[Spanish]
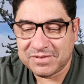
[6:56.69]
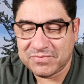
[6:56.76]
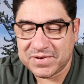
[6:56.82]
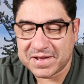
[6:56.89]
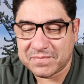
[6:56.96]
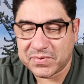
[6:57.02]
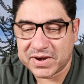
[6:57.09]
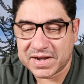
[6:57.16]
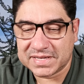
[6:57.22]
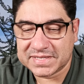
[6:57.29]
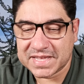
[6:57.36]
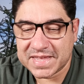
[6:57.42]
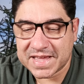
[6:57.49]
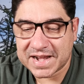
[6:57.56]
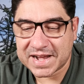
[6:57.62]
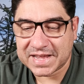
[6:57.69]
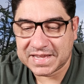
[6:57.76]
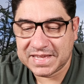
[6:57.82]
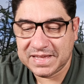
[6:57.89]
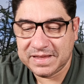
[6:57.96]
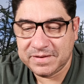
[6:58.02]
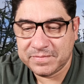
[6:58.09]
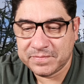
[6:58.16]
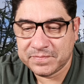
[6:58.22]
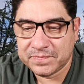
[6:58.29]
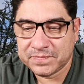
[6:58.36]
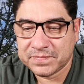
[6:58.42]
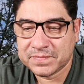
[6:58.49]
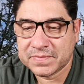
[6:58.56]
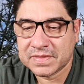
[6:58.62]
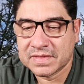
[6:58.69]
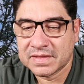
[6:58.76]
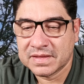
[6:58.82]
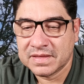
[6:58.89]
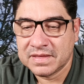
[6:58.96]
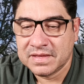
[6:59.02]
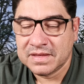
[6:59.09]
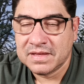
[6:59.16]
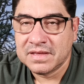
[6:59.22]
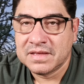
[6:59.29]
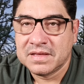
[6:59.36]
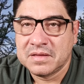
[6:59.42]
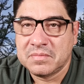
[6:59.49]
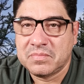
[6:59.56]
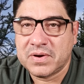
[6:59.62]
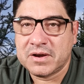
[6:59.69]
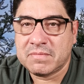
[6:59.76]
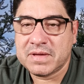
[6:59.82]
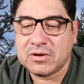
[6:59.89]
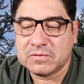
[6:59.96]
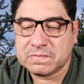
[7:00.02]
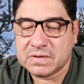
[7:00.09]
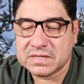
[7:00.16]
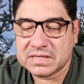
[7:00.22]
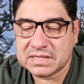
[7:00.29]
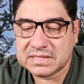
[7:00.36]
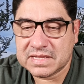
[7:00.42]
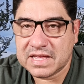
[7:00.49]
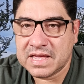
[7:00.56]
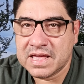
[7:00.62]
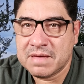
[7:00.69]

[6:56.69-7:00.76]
una buena señal aquí. Bueno amigos, pues este,